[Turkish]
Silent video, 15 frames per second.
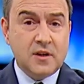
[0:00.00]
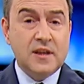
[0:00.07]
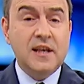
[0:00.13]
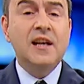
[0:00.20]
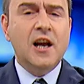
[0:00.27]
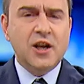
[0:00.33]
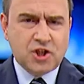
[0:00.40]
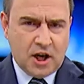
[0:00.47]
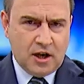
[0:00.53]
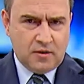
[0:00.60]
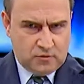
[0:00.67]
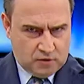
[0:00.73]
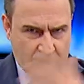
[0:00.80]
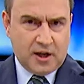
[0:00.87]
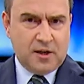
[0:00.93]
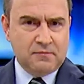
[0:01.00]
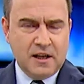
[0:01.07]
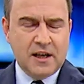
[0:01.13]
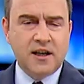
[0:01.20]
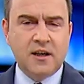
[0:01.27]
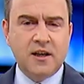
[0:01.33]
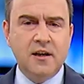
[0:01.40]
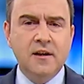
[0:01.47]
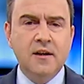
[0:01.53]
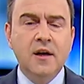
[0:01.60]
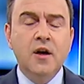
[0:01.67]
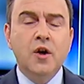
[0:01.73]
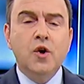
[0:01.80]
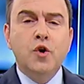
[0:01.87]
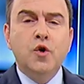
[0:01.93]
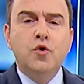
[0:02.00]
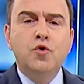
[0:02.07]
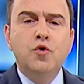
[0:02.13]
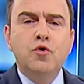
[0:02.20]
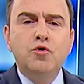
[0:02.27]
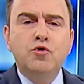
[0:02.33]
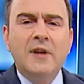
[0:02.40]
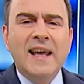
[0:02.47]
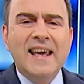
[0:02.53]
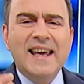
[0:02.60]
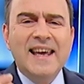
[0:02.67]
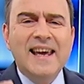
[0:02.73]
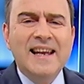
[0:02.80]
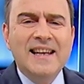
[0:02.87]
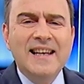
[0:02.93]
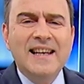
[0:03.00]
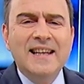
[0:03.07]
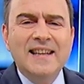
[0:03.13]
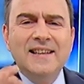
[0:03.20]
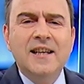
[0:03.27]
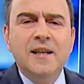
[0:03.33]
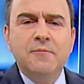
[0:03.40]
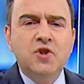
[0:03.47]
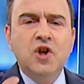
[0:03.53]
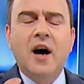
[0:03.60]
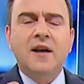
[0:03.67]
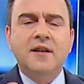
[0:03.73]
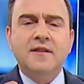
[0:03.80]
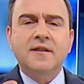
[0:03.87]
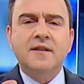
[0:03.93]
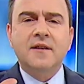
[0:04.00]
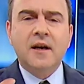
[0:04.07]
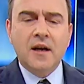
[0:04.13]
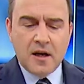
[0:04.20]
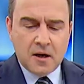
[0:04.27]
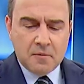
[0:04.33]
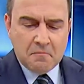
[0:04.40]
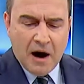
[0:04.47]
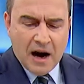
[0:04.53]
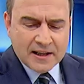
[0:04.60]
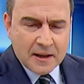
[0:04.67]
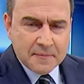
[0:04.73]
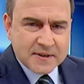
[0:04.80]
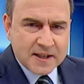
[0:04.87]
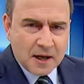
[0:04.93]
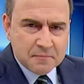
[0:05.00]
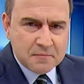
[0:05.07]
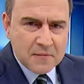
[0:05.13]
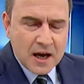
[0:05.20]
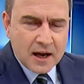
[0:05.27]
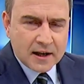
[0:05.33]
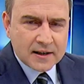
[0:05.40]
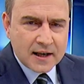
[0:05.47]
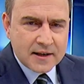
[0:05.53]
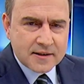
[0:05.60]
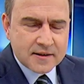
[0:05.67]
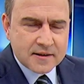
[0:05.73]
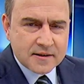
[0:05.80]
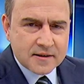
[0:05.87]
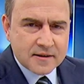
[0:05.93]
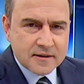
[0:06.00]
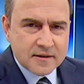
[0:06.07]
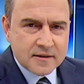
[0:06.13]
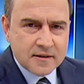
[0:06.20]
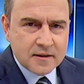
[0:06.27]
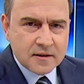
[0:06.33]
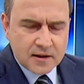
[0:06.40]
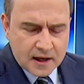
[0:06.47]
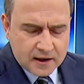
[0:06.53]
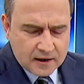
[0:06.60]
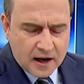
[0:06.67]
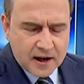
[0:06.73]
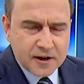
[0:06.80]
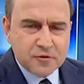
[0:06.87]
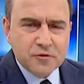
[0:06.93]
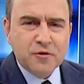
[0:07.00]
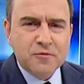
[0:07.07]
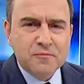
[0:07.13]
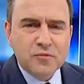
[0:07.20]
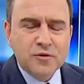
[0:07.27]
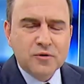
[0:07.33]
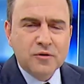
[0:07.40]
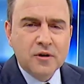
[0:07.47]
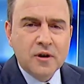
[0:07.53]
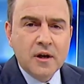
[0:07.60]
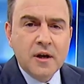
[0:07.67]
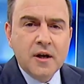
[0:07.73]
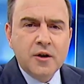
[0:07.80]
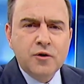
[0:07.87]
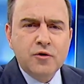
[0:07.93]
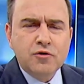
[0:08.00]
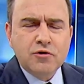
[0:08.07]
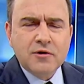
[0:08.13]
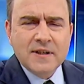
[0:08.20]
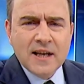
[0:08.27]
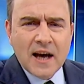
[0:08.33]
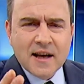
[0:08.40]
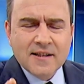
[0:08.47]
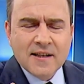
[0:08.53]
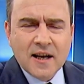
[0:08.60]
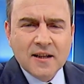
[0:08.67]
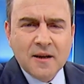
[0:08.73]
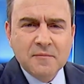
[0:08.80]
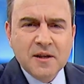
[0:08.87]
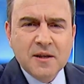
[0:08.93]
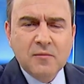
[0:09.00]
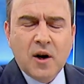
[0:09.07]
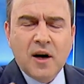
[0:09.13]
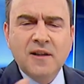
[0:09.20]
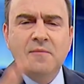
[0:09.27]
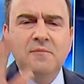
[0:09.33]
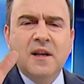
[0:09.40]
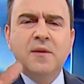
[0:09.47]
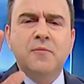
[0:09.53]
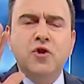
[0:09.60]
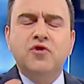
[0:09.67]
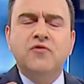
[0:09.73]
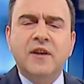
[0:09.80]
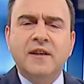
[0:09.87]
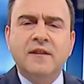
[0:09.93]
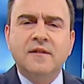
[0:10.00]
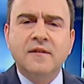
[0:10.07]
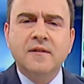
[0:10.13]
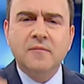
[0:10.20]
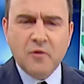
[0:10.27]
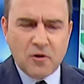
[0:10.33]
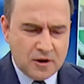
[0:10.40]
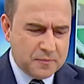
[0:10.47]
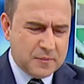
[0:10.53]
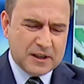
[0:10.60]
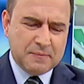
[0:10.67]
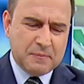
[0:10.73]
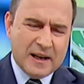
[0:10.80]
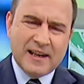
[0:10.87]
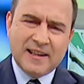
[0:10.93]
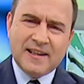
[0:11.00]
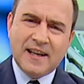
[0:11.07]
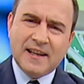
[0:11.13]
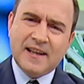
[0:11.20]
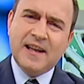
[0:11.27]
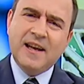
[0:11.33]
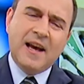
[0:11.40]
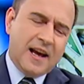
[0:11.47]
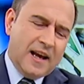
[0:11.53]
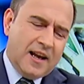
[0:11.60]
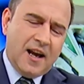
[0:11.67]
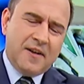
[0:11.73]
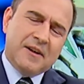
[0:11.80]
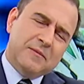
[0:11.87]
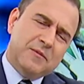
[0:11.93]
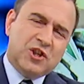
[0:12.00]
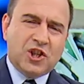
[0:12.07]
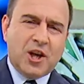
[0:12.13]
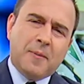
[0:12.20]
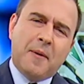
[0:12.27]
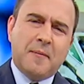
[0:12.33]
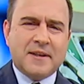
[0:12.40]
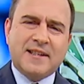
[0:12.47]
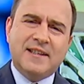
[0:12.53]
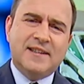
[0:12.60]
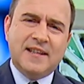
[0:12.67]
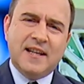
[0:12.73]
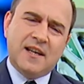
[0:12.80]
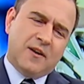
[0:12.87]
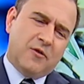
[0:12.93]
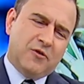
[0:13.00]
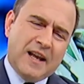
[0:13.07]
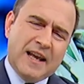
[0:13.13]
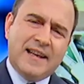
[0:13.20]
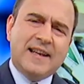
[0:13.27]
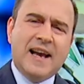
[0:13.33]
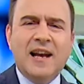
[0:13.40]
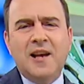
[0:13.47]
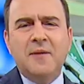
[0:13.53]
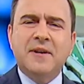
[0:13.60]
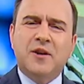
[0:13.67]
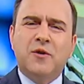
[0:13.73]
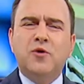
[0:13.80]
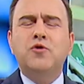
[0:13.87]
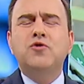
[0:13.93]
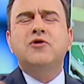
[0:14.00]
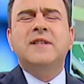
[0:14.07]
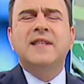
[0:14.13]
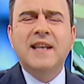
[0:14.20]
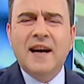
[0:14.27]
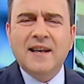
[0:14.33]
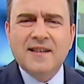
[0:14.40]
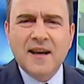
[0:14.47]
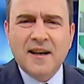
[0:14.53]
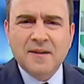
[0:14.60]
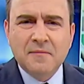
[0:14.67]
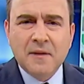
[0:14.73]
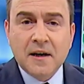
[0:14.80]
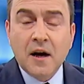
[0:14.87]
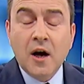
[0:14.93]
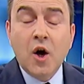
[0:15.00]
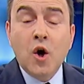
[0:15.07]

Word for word: ilaca, tarımla ilgili yüzde %50 indirim çağrısı. Madem samimi herkes tekrar ediyorum bunu. Küçük siyasi adamları bu adımları boş verin. Böyle bir belediyede efendim iş yapamasın diye onu engellemek için küçük siyasi adımlar.